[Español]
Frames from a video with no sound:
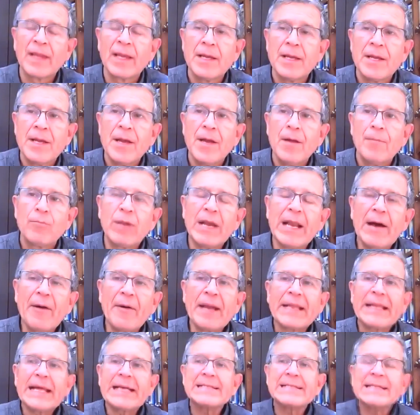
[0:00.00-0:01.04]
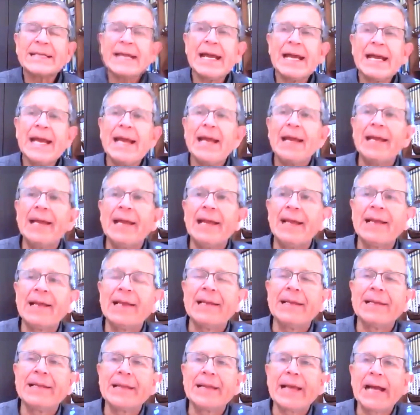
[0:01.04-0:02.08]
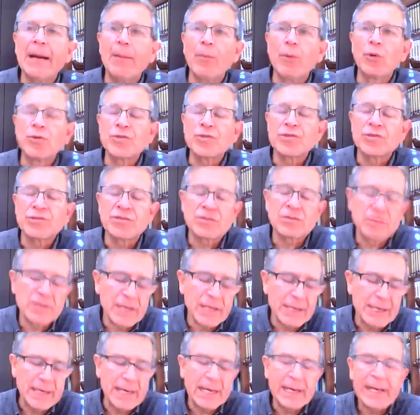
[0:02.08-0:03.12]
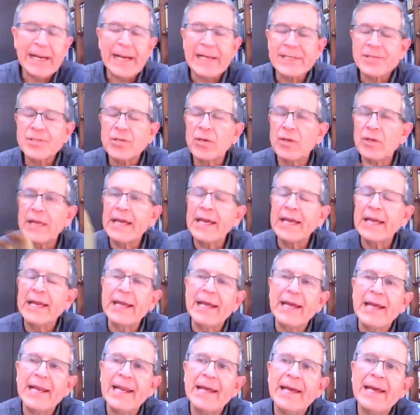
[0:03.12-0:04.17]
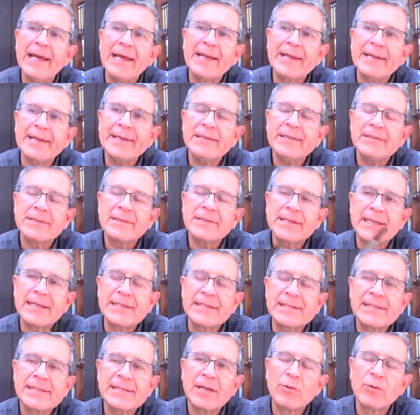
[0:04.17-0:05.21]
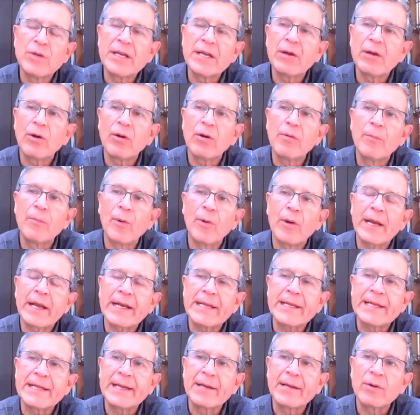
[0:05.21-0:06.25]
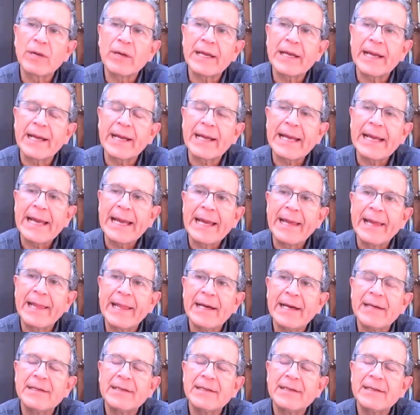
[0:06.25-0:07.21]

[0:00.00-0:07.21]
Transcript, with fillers: Pues la verdad es que, digamos, en el caso de NLN, que es el único grupo guerrillero que queda,